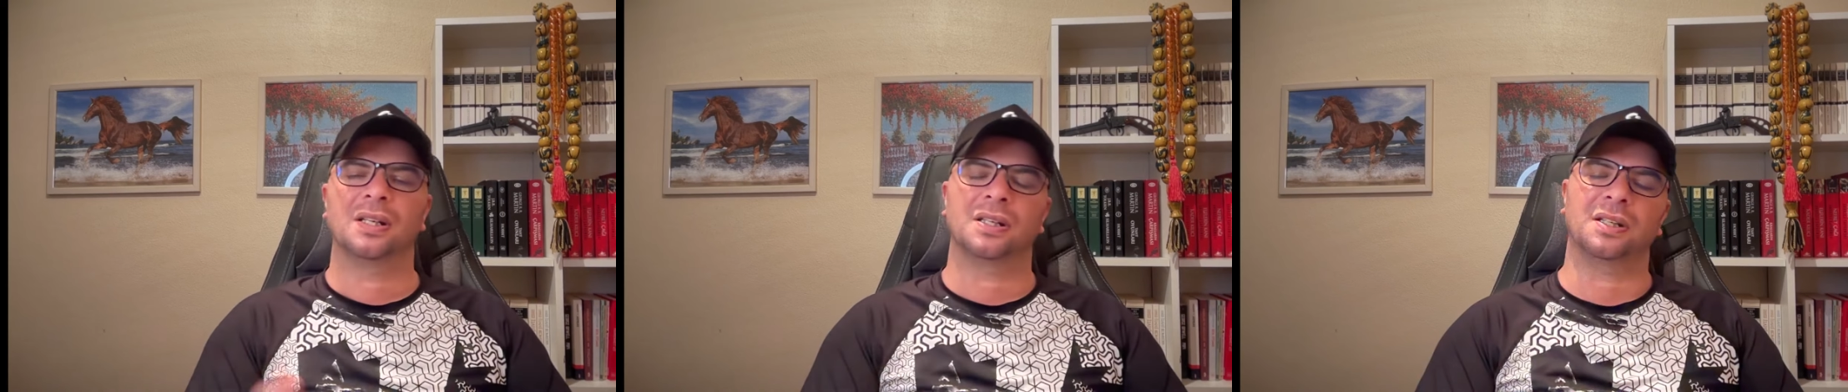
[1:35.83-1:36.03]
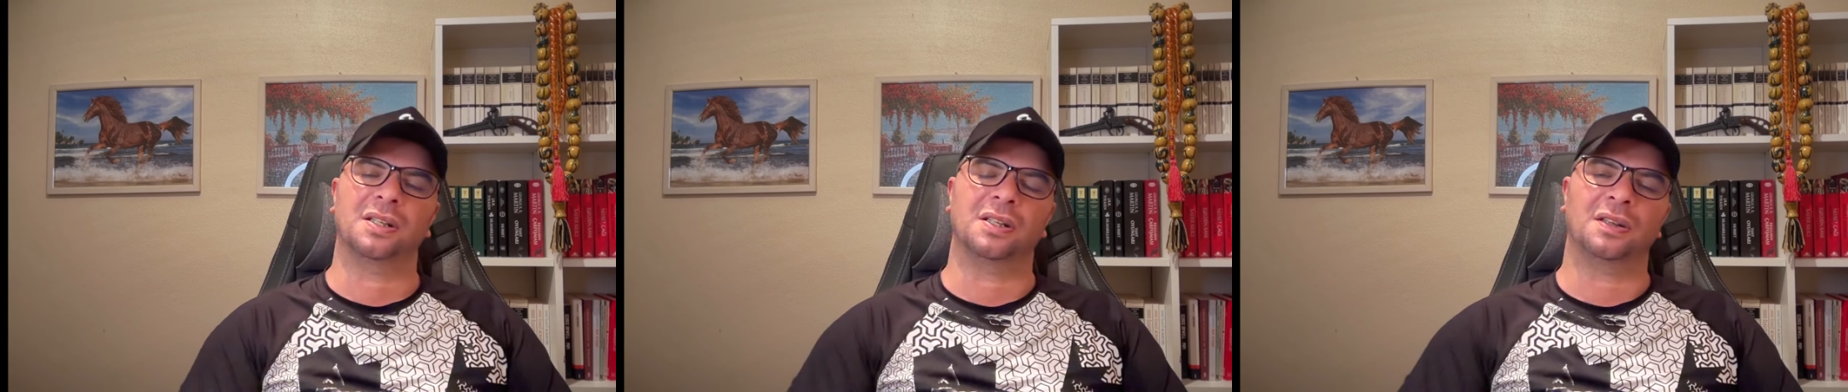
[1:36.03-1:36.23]

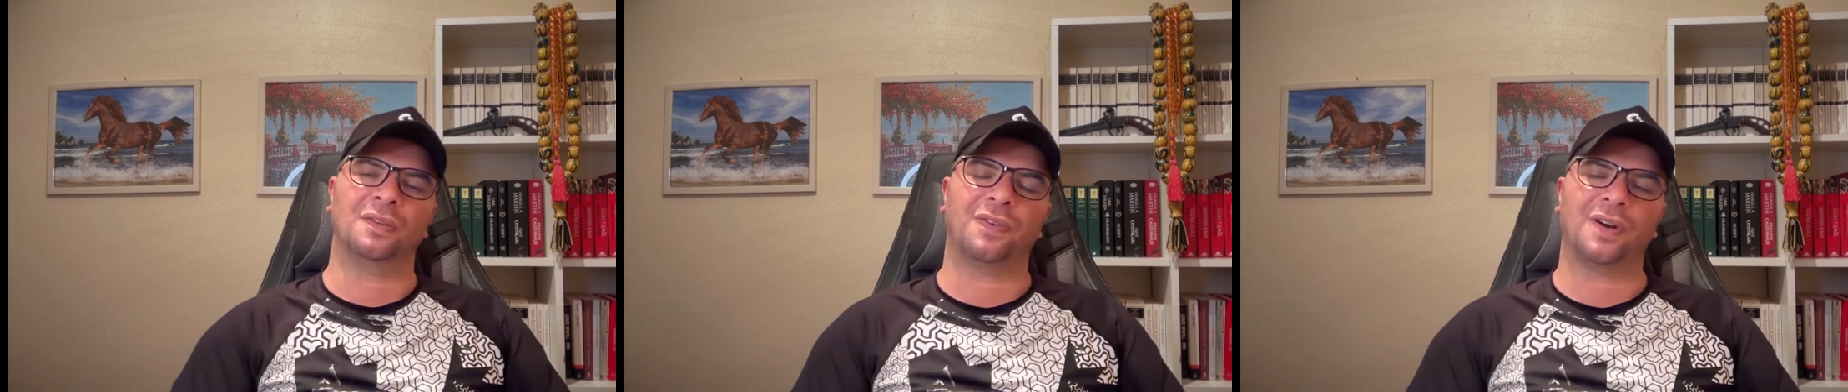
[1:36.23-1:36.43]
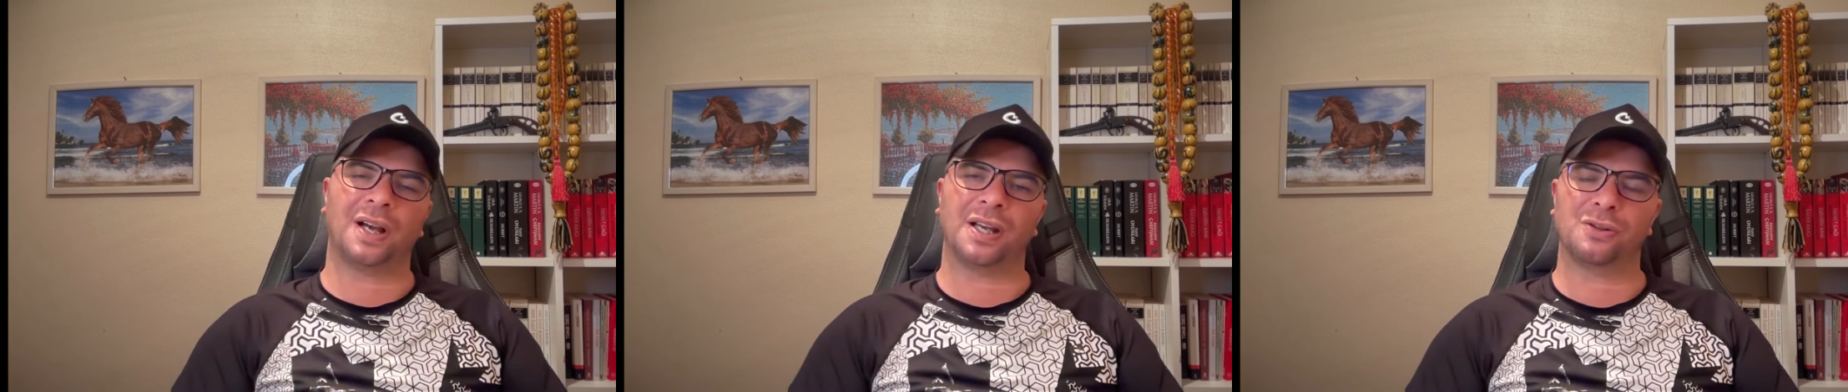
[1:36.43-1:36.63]
e,
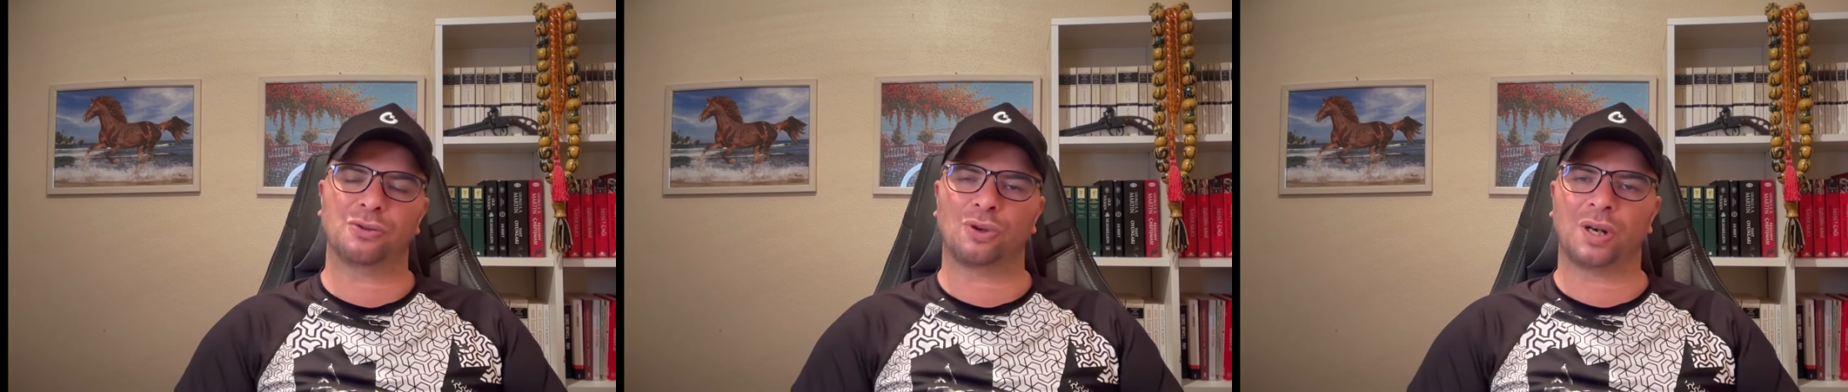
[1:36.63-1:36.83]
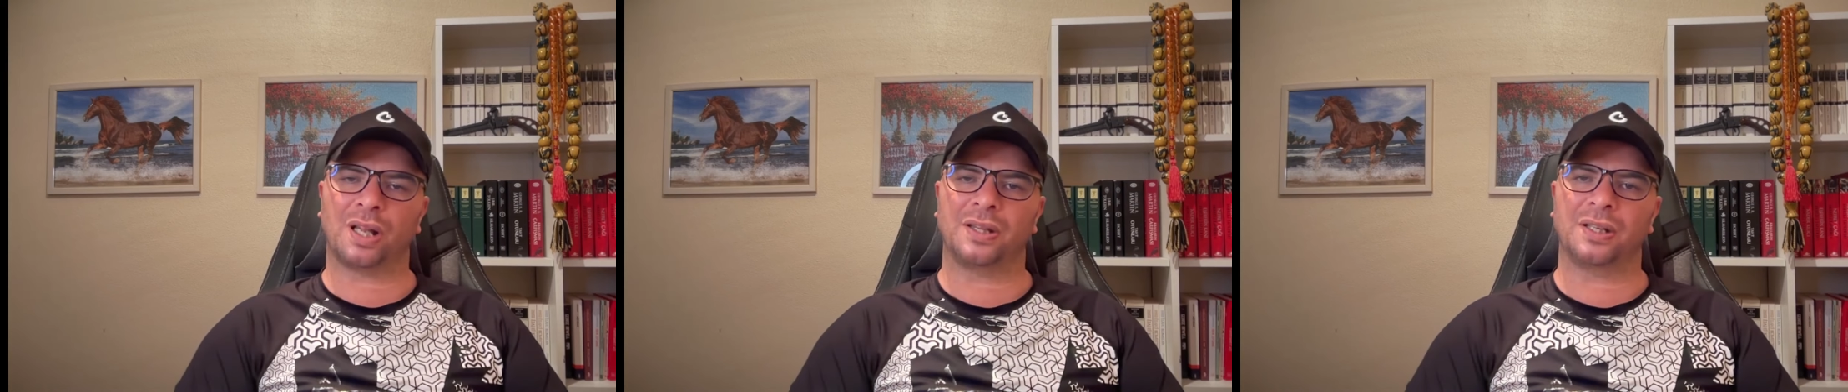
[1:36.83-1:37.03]
faiz
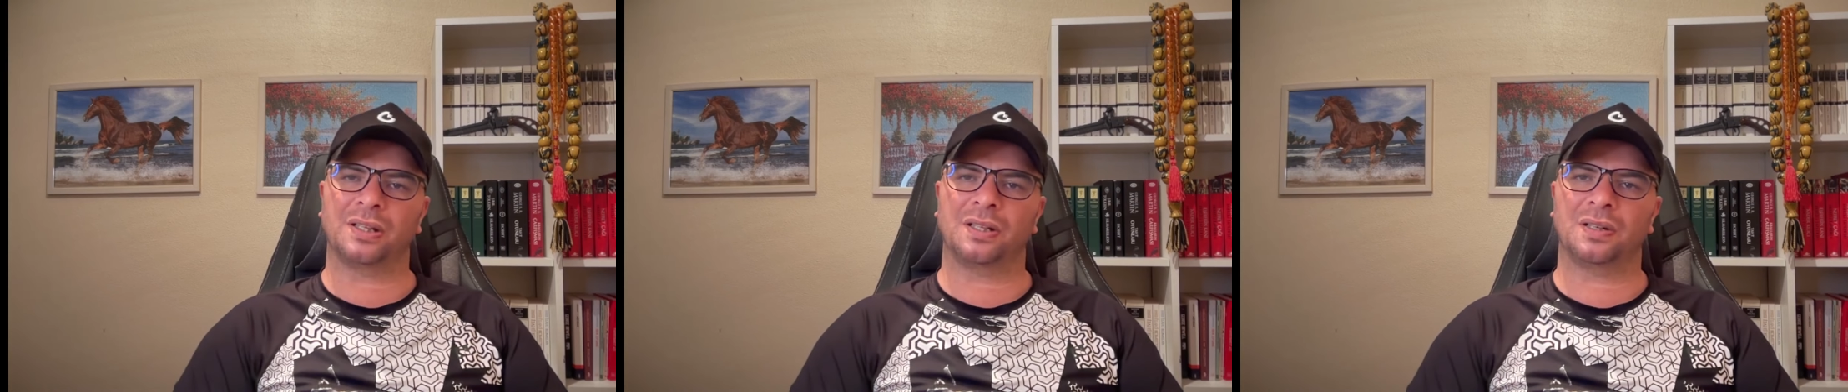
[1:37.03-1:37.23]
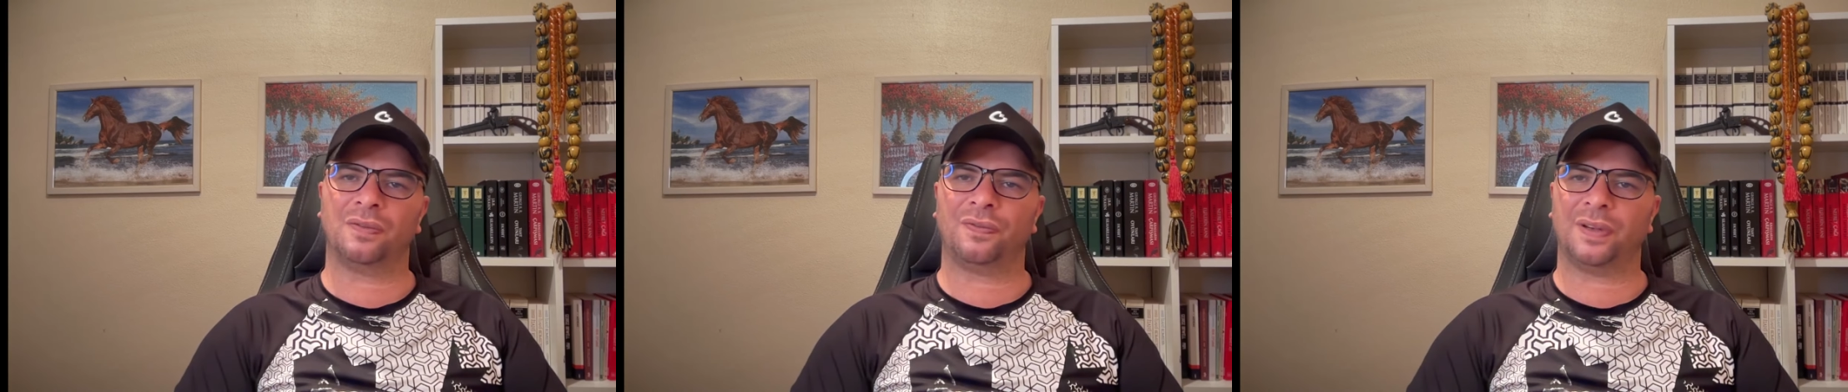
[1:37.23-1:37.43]

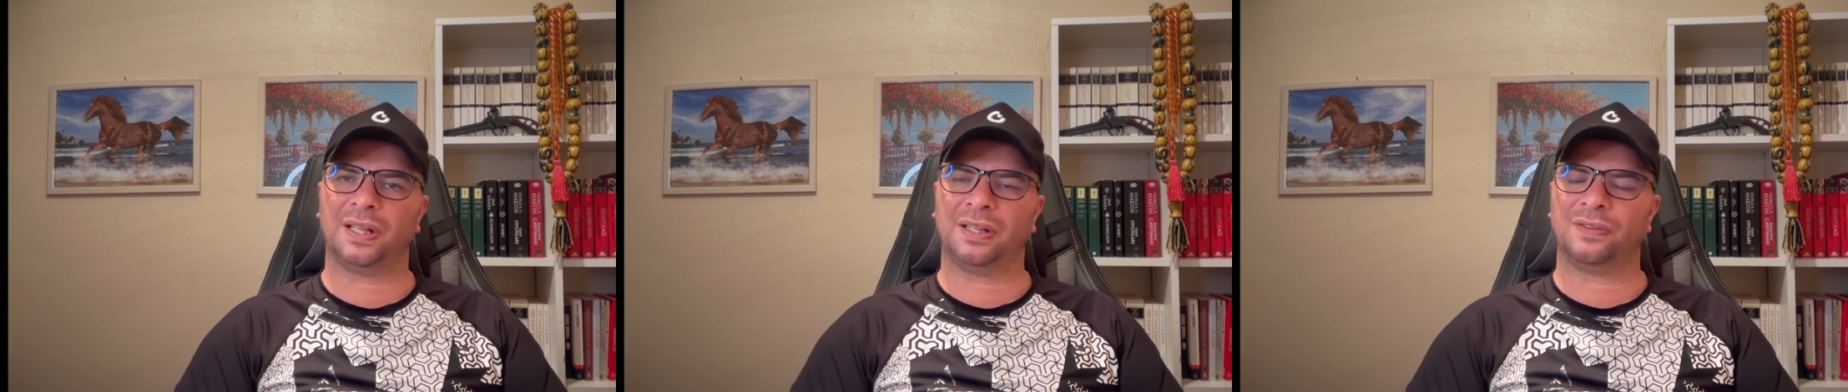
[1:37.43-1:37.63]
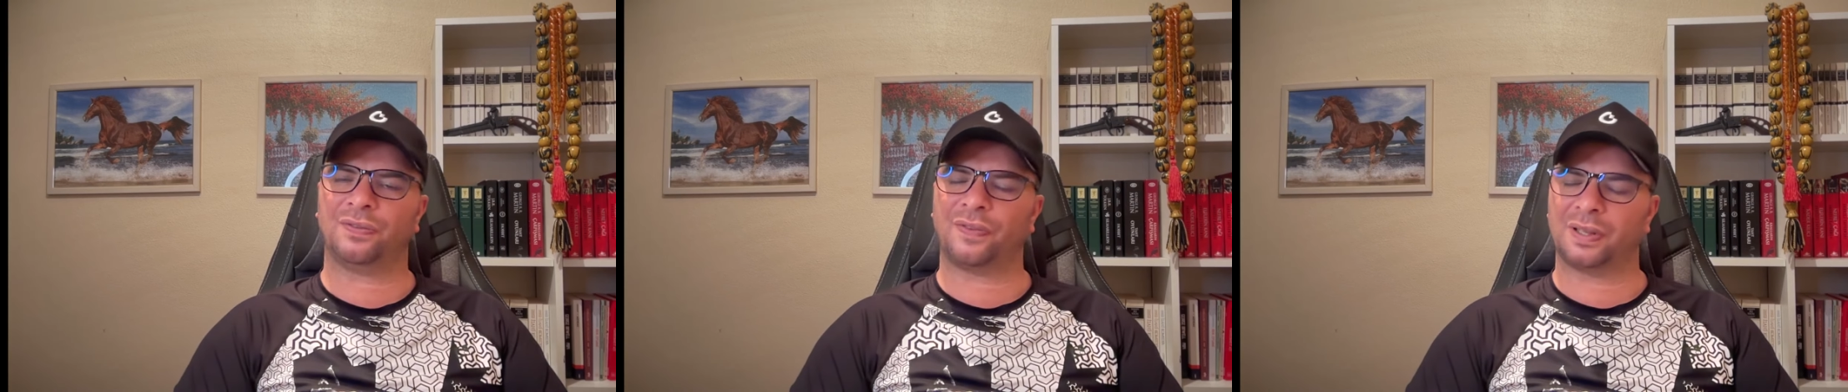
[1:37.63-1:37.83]
oranlarını
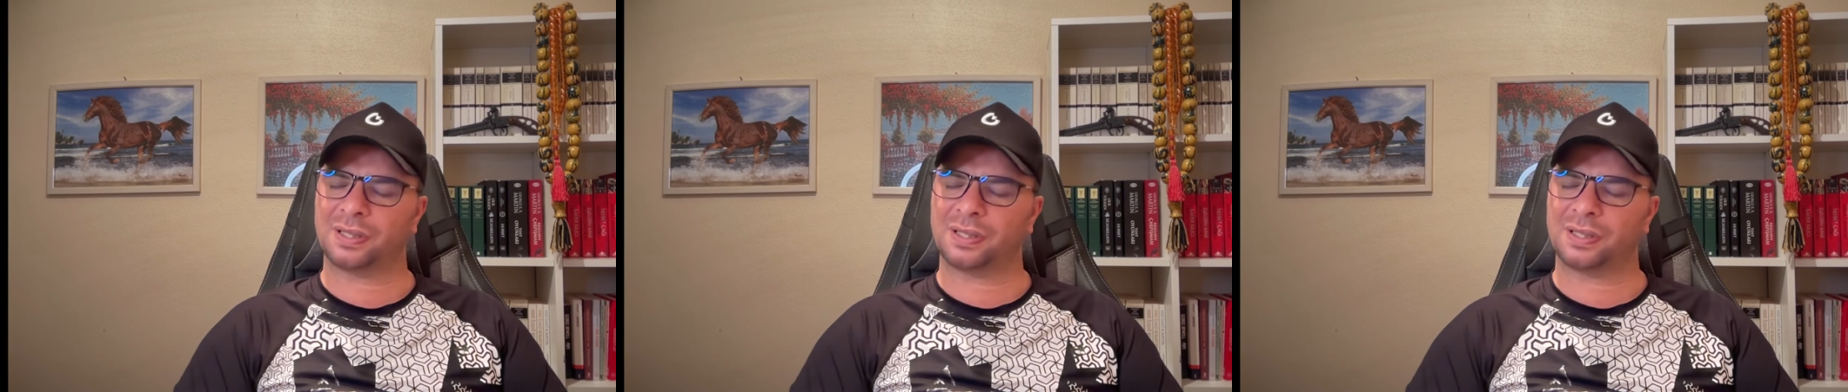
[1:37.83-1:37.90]
FED